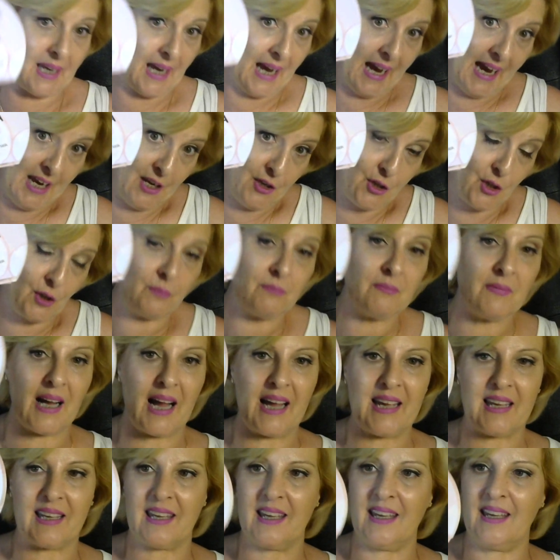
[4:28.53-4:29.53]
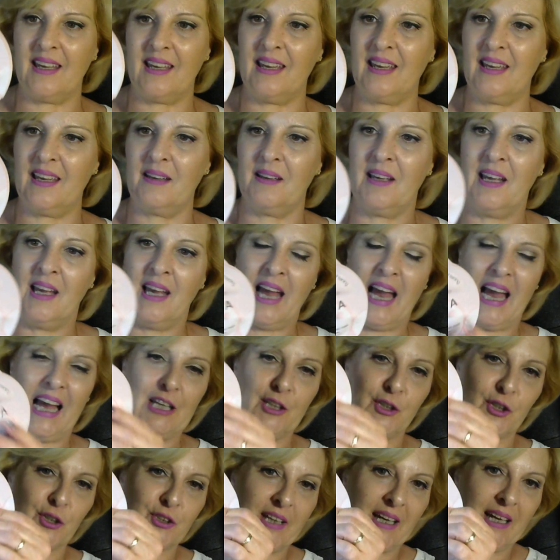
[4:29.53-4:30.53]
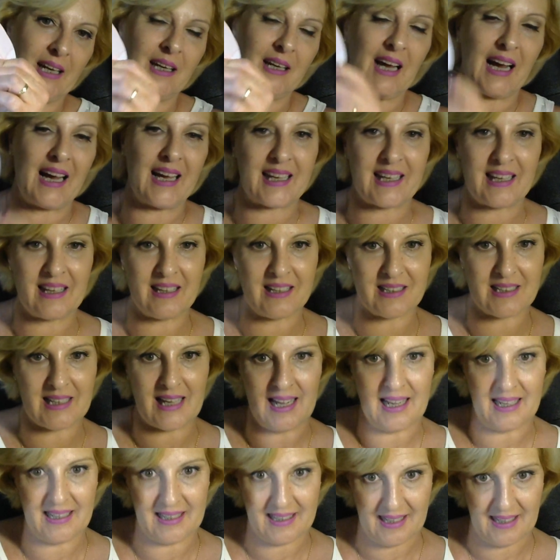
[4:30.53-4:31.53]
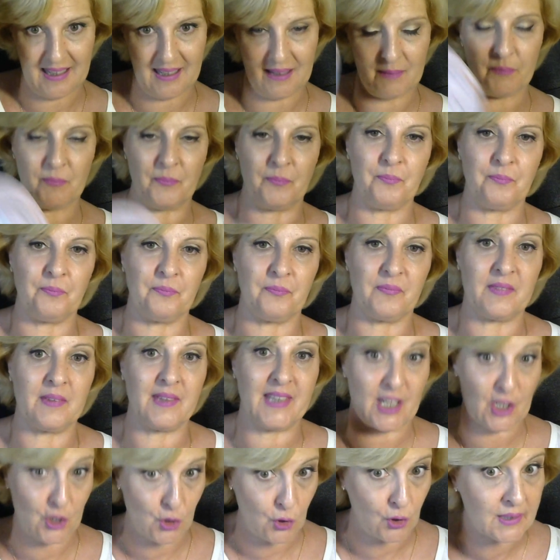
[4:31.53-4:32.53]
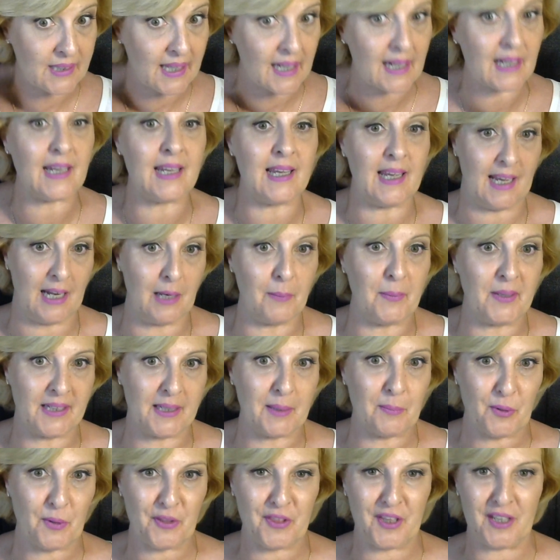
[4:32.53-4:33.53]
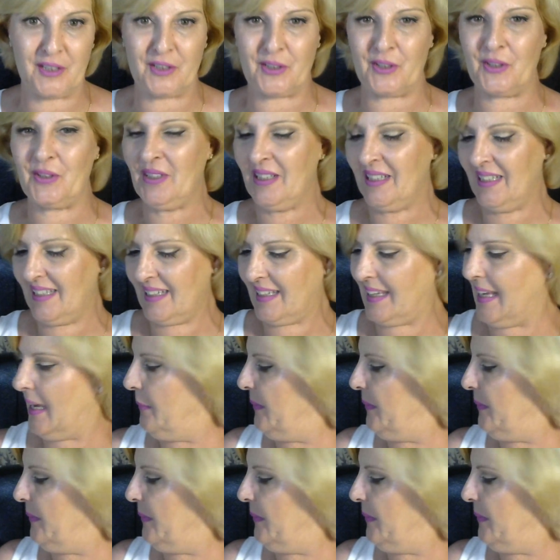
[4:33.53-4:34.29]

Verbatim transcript: A ello hay que, al total, hay que, mm, descontarle el 20% que